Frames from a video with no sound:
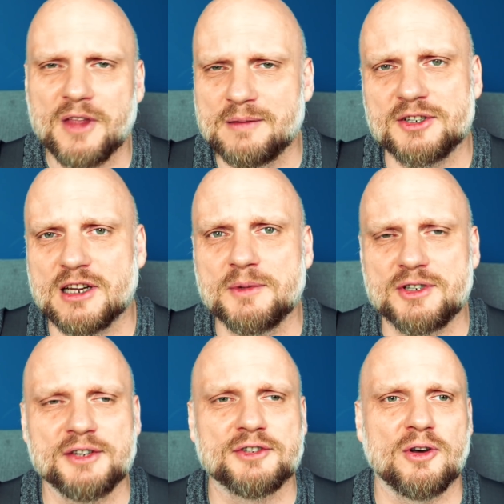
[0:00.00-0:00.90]
Zobaczcie, jak my
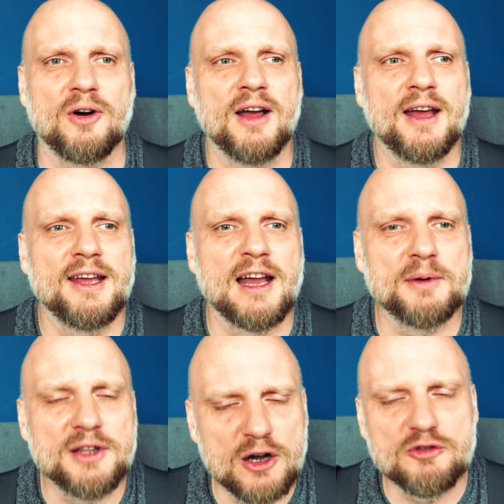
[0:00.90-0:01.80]
często
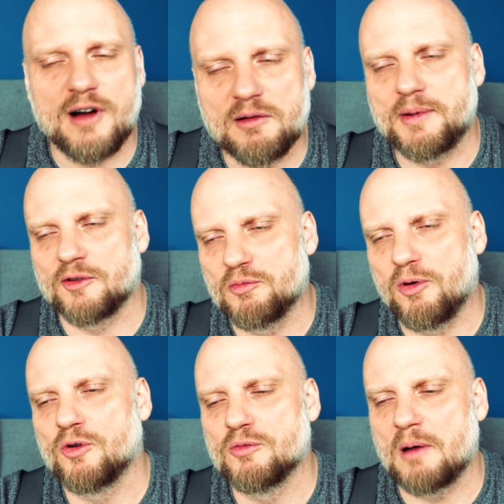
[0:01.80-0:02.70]
jakby nie ufamy Panu
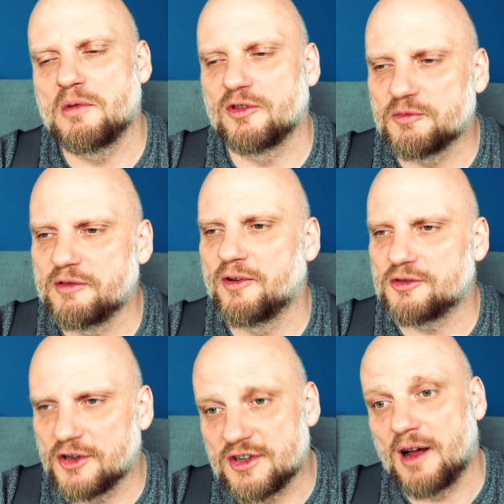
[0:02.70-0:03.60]
Bogu, mamy
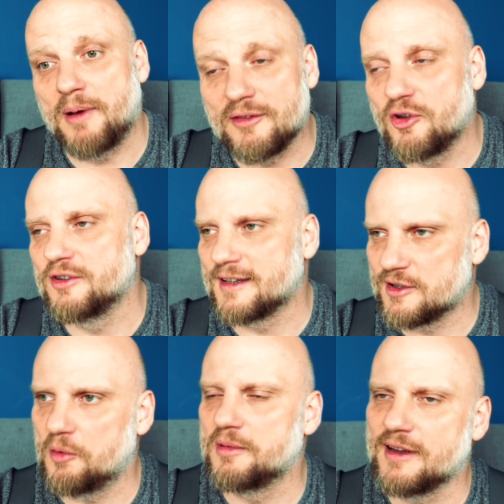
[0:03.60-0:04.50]
wątpliwości, że na pewno On jest
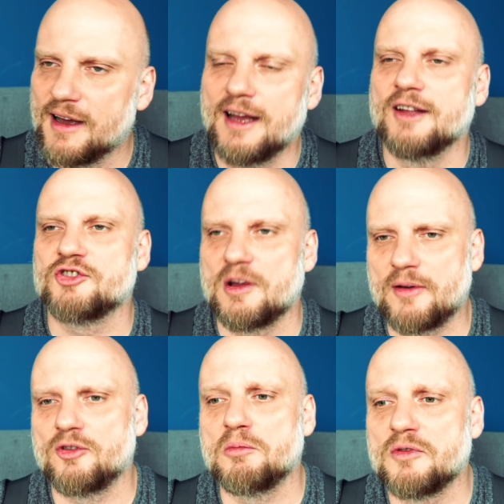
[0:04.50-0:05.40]
dobry, że na
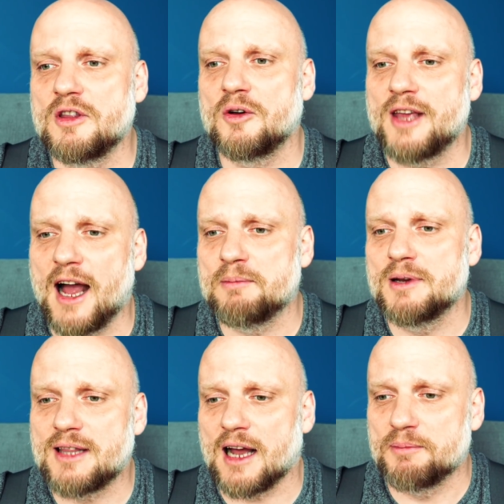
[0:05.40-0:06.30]
pewno On mówi, no
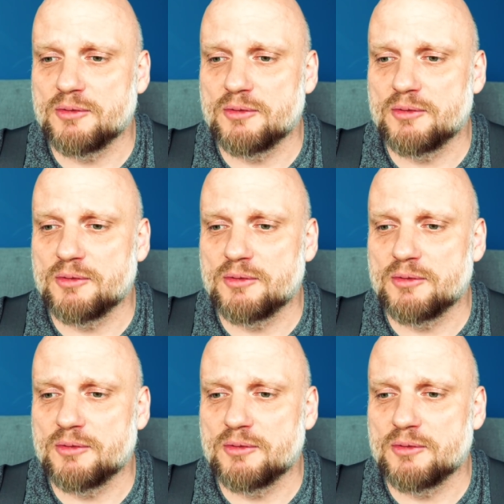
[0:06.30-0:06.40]
jakby tak